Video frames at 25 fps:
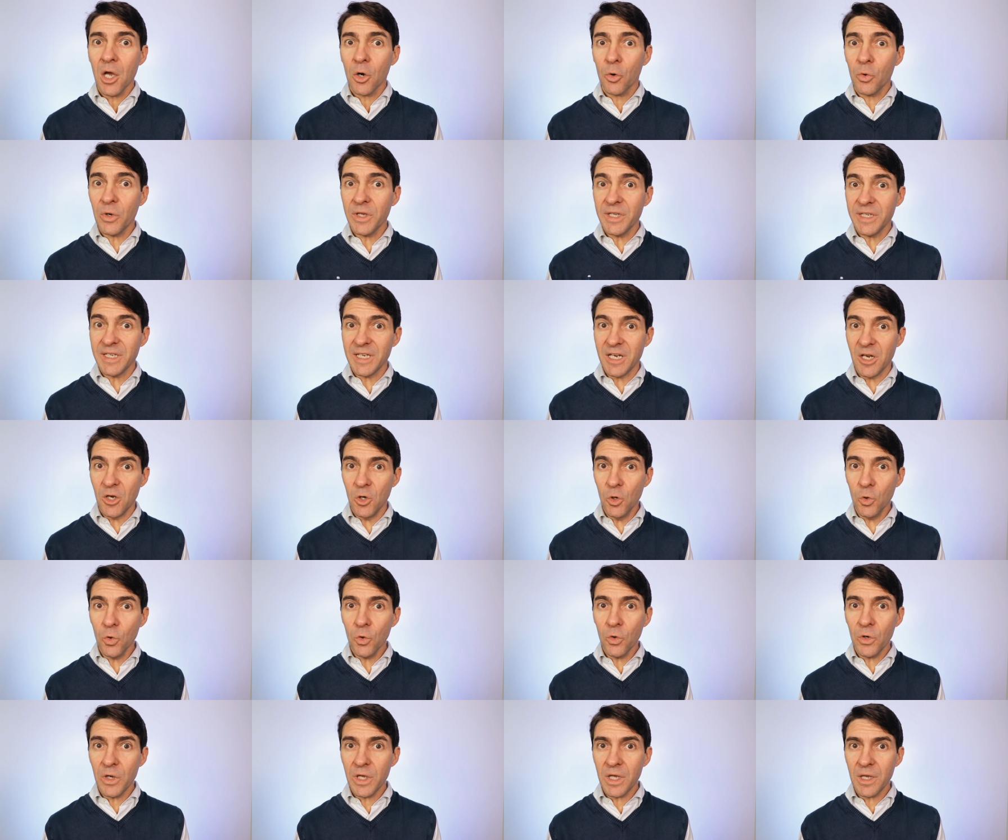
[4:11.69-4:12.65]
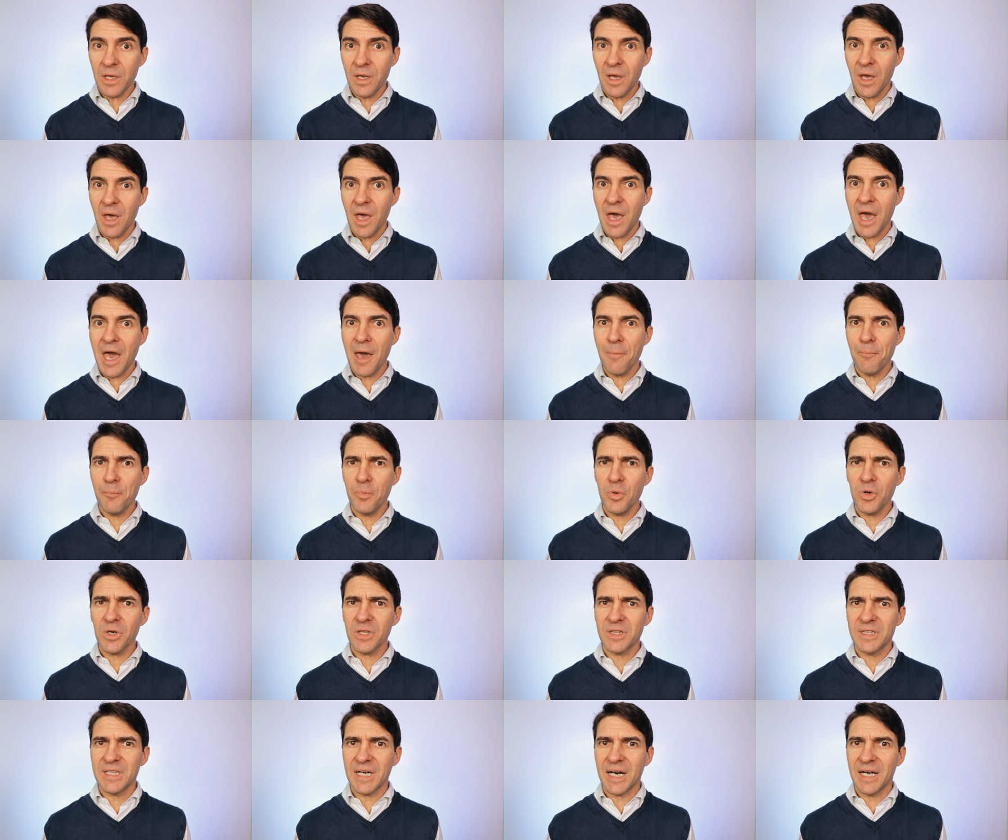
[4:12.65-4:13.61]
Quindi lui è
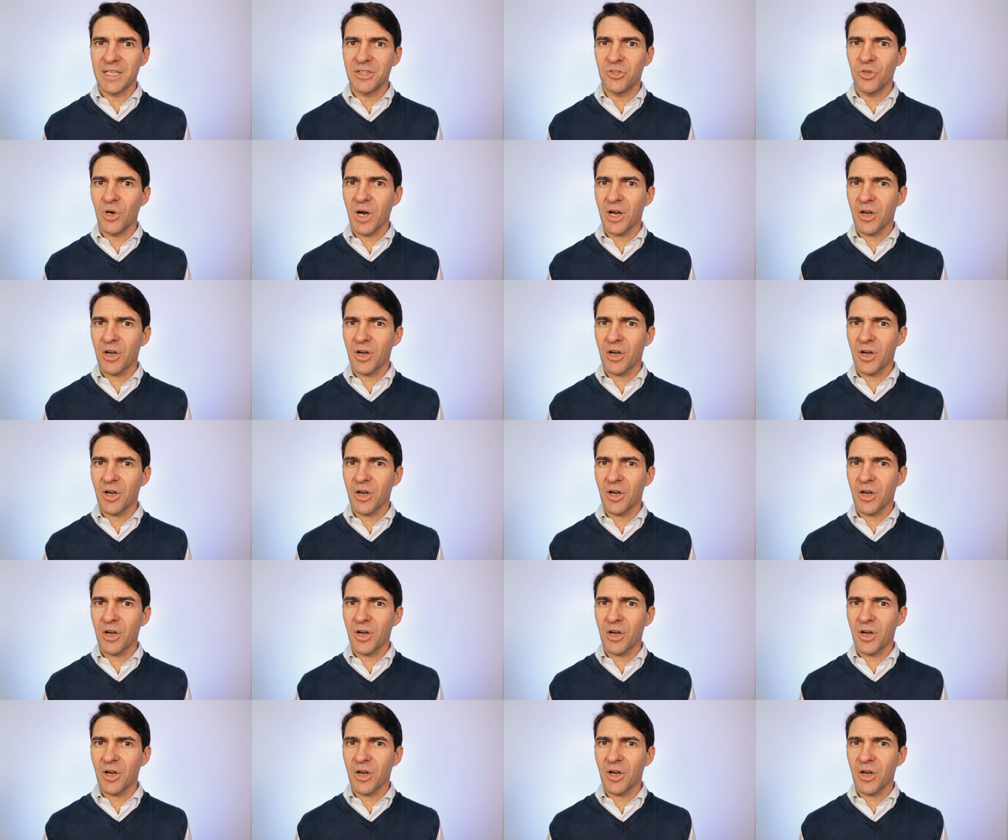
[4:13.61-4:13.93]
portato